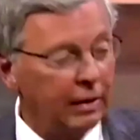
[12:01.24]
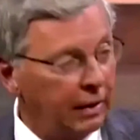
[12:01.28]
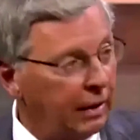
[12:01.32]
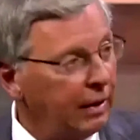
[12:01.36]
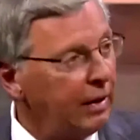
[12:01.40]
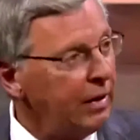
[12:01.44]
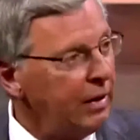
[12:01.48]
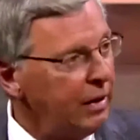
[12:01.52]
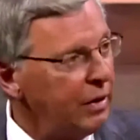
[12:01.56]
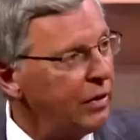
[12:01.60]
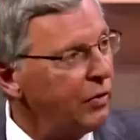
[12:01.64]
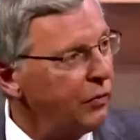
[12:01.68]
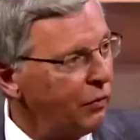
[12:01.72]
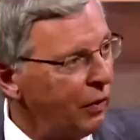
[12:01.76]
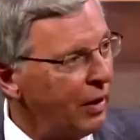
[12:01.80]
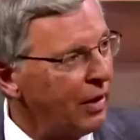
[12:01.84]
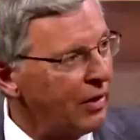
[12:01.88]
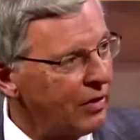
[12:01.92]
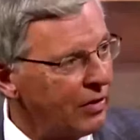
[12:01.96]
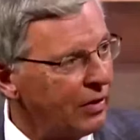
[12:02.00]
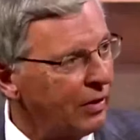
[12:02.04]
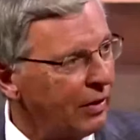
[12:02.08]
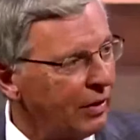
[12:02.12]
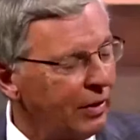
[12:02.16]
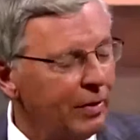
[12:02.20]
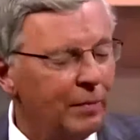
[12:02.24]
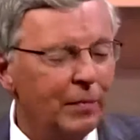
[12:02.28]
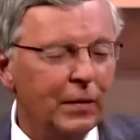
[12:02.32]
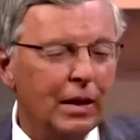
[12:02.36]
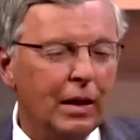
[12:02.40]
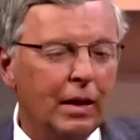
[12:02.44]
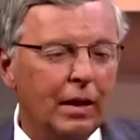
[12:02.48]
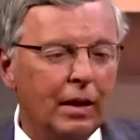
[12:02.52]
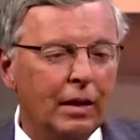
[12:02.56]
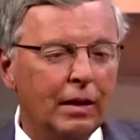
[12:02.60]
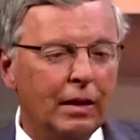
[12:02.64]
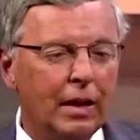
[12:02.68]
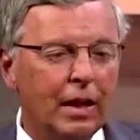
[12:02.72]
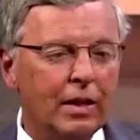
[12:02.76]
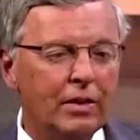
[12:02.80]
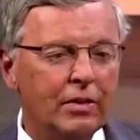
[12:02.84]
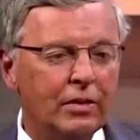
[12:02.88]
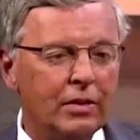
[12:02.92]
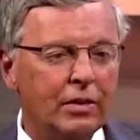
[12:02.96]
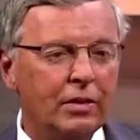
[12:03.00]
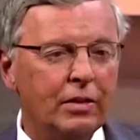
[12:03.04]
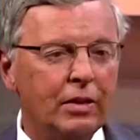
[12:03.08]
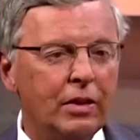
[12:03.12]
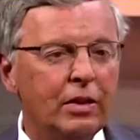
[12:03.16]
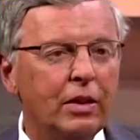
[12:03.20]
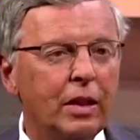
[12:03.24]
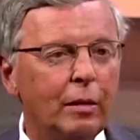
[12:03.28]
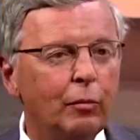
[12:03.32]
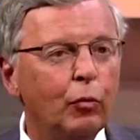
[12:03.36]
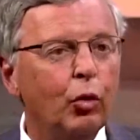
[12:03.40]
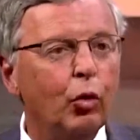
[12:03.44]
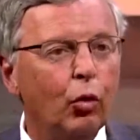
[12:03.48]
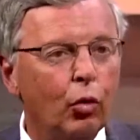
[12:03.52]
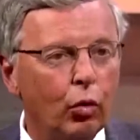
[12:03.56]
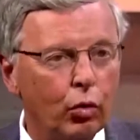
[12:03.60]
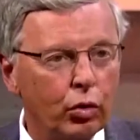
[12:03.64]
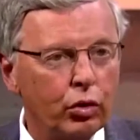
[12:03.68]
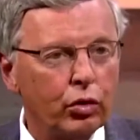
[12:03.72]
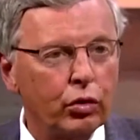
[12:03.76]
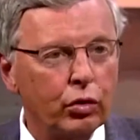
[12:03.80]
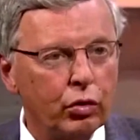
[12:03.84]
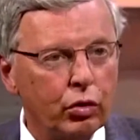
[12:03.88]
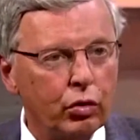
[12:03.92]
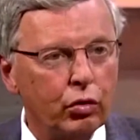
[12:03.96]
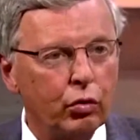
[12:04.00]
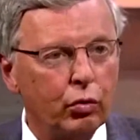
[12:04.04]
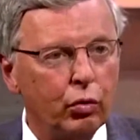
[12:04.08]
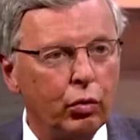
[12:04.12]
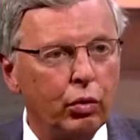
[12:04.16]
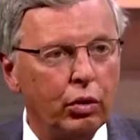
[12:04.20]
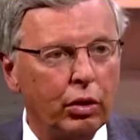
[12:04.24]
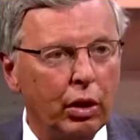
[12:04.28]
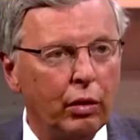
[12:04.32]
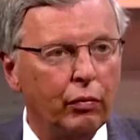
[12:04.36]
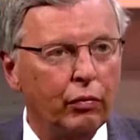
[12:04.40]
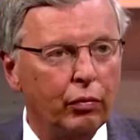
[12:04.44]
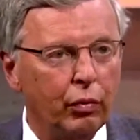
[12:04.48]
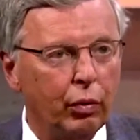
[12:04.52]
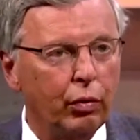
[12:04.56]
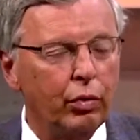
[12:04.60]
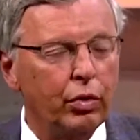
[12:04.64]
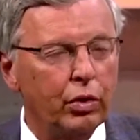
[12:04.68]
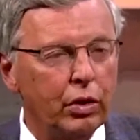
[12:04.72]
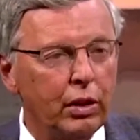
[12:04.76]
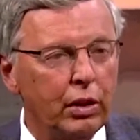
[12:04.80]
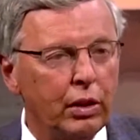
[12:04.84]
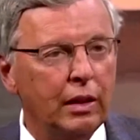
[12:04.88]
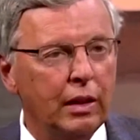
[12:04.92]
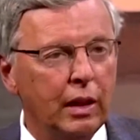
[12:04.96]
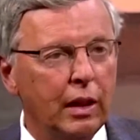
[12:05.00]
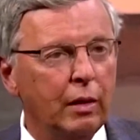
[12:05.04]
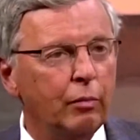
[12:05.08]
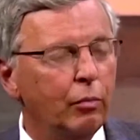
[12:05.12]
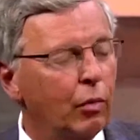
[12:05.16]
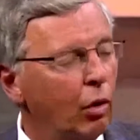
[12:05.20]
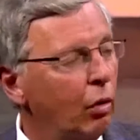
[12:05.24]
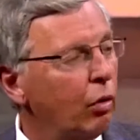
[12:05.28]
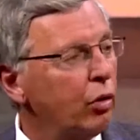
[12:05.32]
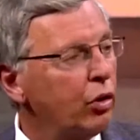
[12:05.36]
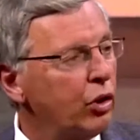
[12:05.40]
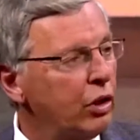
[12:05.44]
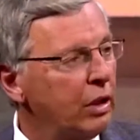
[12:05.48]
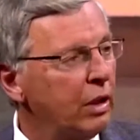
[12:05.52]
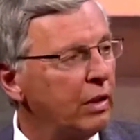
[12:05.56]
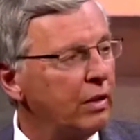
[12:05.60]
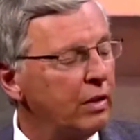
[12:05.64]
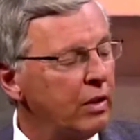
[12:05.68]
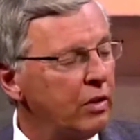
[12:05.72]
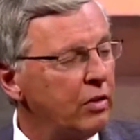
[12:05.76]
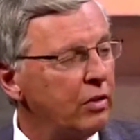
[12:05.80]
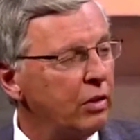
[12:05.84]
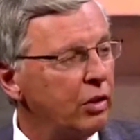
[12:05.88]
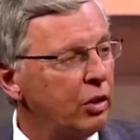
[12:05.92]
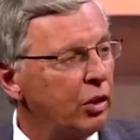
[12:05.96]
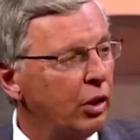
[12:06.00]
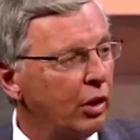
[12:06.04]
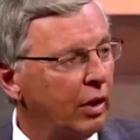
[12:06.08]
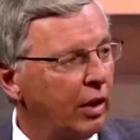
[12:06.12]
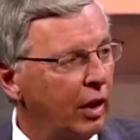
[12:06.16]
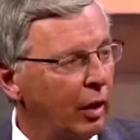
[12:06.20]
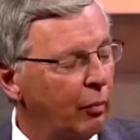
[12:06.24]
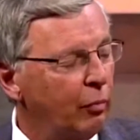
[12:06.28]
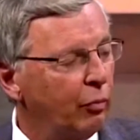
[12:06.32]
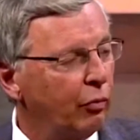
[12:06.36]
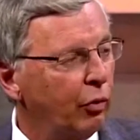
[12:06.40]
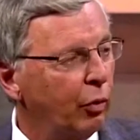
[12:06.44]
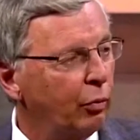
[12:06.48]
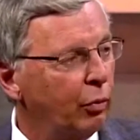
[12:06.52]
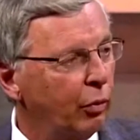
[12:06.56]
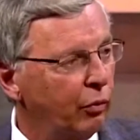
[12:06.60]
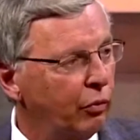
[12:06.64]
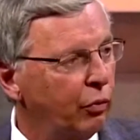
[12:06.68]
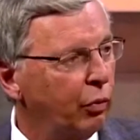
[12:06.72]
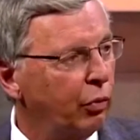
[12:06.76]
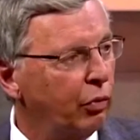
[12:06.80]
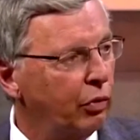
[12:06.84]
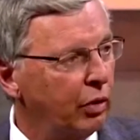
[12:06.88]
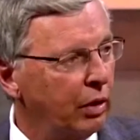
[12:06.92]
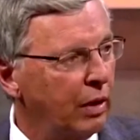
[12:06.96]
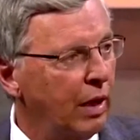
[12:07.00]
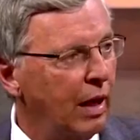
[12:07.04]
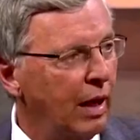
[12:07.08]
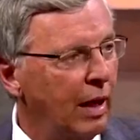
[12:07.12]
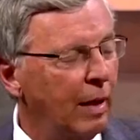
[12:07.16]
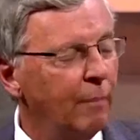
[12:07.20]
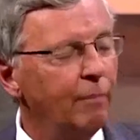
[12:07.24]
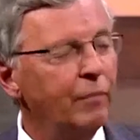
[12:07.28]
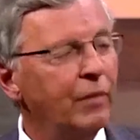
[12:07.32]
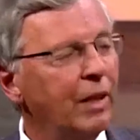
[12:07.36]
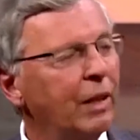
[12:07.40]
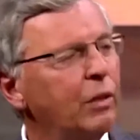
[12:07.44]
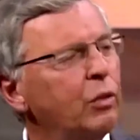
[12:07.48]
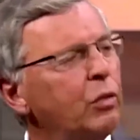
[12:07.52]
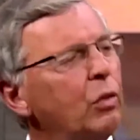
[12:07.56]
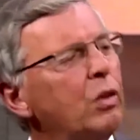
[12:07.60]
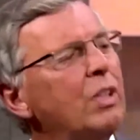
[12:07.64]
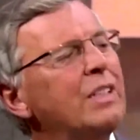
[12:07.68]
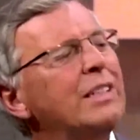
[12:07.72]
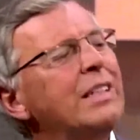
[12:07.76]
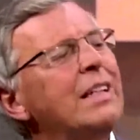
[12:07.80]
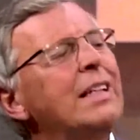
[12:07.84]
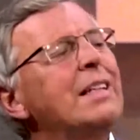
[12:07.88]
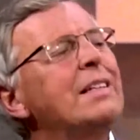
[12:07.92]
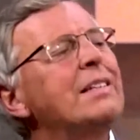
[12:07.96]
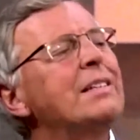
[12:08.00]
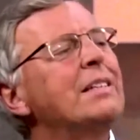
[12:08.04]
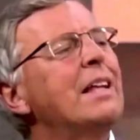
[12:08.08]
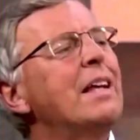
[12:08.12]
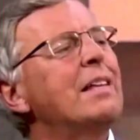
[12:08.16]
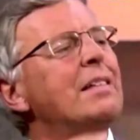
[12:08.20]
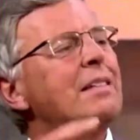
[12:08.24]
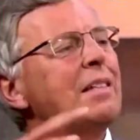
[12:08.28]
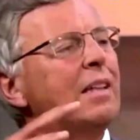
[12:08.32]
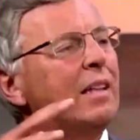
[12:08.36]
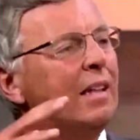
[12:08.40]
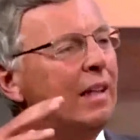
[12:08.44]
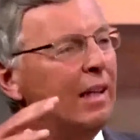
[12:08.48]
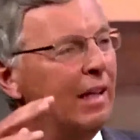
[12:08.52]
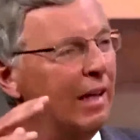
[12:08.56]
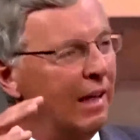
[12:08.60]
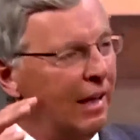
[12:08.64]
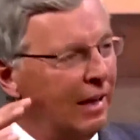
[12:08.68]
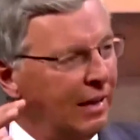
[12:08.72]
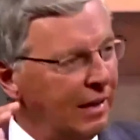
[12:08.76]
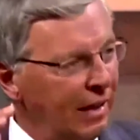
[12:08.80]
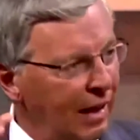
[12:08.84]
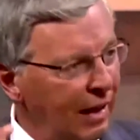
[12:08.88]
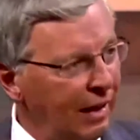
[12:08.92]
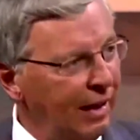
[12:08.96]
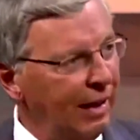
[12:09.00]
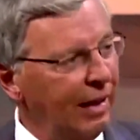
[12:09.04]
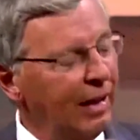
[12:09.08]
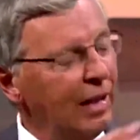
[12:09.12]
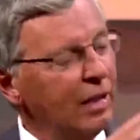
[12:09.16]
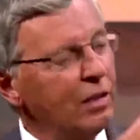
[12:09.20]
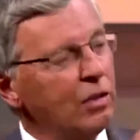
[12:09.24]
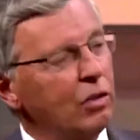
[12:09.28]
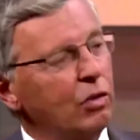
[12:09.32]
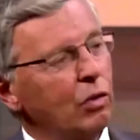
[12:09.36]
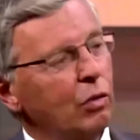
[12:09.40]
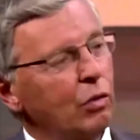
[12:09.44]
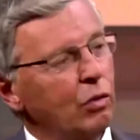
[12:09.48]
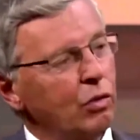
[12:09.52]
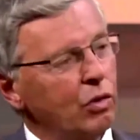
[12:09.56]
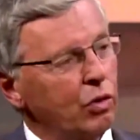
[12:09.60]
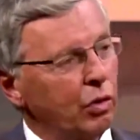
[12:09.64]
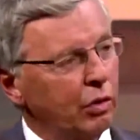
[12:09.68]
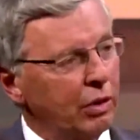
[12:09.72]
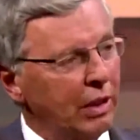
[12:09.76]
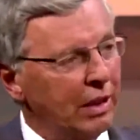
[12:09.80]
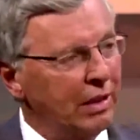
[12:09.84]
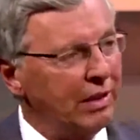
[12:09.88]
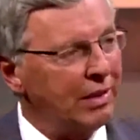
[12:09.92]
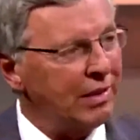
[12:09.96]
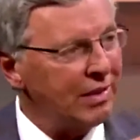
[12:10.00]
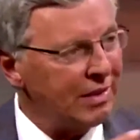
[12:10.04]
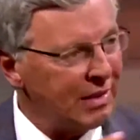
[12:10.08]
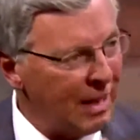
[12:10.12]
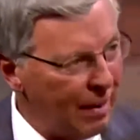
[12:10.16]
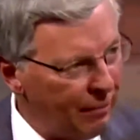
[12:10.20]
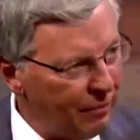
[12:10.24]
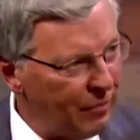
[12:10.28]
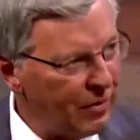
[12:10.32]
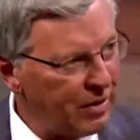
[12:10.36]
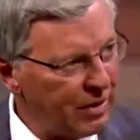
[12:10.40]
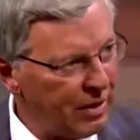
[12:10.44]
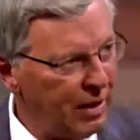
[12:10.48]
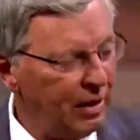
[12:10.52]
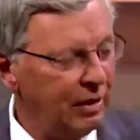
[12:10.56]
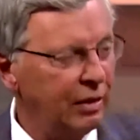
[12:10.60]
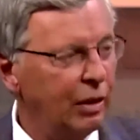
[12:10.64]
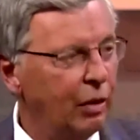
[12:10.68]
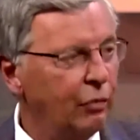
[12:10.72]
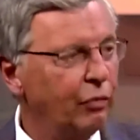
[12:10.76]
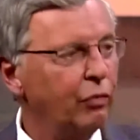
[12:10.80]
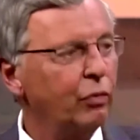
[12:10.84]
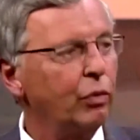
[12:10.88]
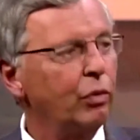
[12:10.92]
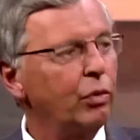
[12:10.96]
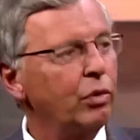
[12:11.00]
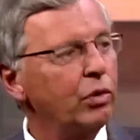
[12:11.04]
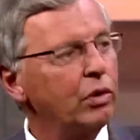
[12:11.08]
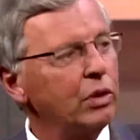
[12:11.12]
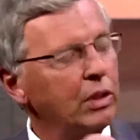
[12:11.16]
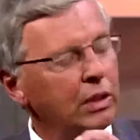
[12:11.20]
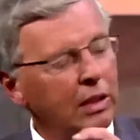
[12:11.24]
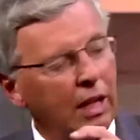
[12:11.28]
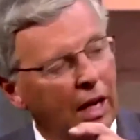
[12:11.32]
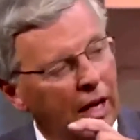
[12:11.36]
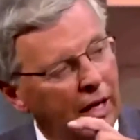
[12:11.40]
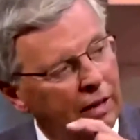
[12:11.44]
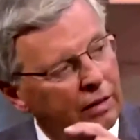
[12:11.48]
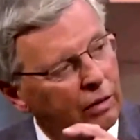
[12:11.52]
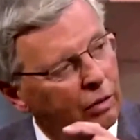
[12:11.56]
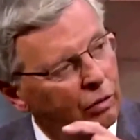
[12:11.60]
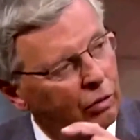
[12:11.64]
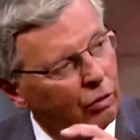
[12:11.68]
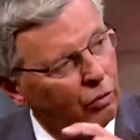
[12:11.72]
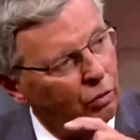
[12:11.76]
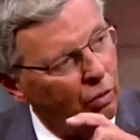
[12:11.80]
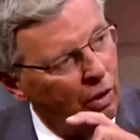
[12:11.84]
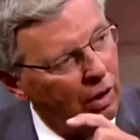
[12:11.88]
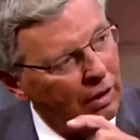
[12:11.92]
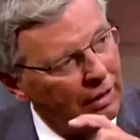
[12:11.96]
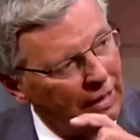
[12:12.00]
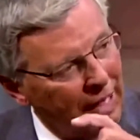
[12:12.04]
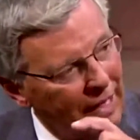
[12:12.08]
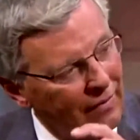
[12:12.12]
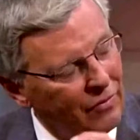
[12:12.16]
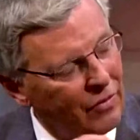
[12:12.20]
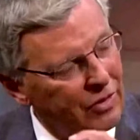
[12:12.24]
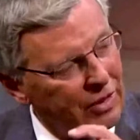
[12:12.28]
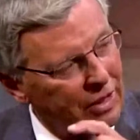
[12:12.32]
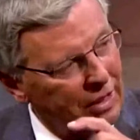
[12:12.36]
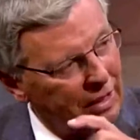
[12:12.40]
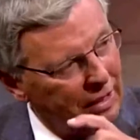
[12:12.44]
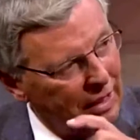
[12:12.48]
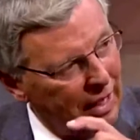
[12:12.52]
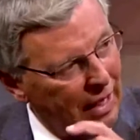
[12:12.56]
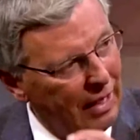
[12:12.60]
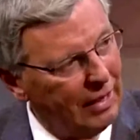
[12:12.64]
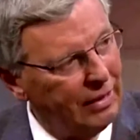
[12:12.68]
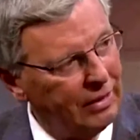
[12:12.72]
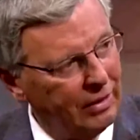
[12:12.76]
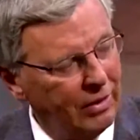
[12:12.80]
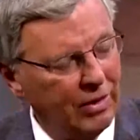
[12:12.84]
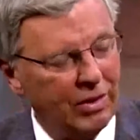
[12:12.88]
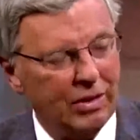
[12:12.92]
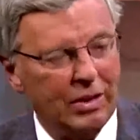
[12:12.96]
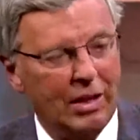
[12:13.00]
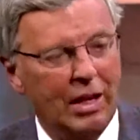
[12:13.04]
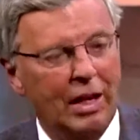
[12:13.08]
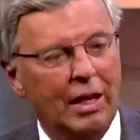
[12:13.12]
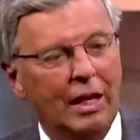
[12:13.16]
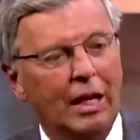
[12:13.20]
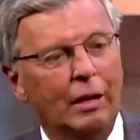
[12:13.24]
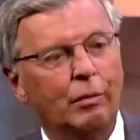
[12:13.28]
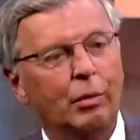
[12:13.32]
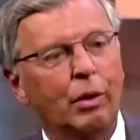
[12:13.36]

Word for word: gerichtsfeste, dass sich im großen Zug der Flüchtlinge eben auch dschihadistische Kämpfer befunden haben. Natürlich ist das in der Relation zu der Gesamtzahl der Flüchtlinge eine nur ganz kleine Zahl,